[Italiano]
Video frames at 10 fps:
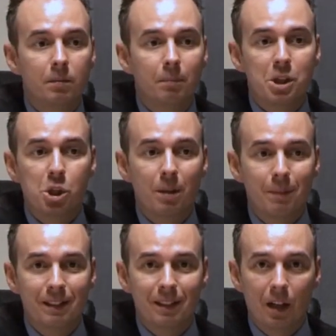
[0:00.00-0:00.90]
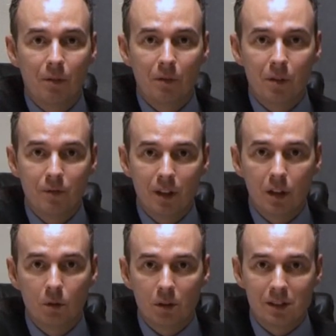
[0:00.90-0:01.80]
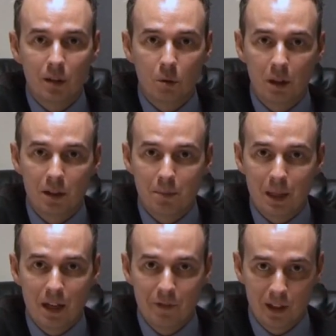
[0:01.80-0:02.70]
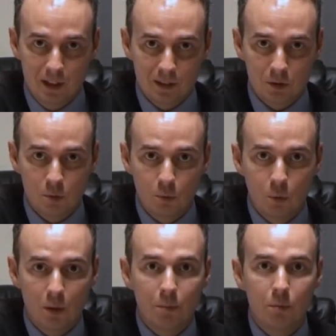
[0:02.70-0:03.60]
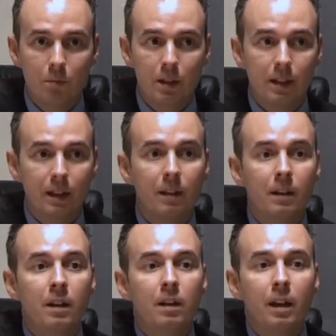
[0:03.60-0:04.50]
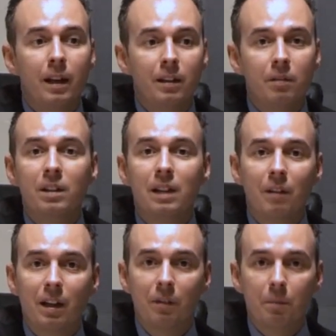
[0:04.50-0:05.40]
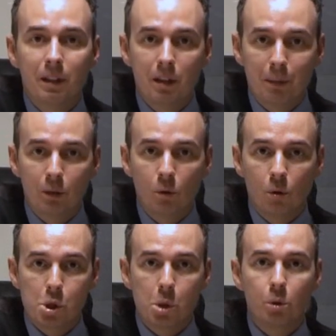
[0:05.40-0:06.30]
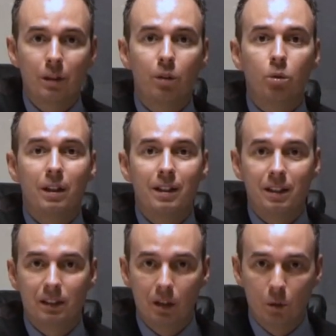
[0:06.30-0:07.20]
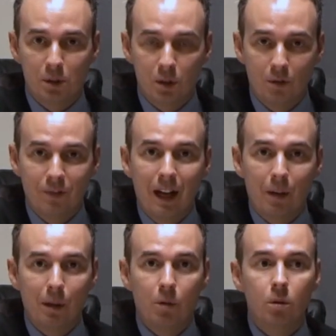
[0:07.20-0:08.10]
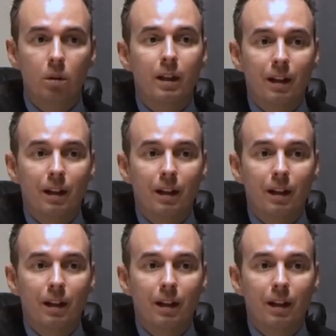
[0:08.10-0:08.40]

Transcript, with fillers: eh, magicamente arrivava in Veneto a San Donà di Piave e in altre strutture pubbliche e diventava gravemente patologico tanto da richiedere lo psicofarmaco.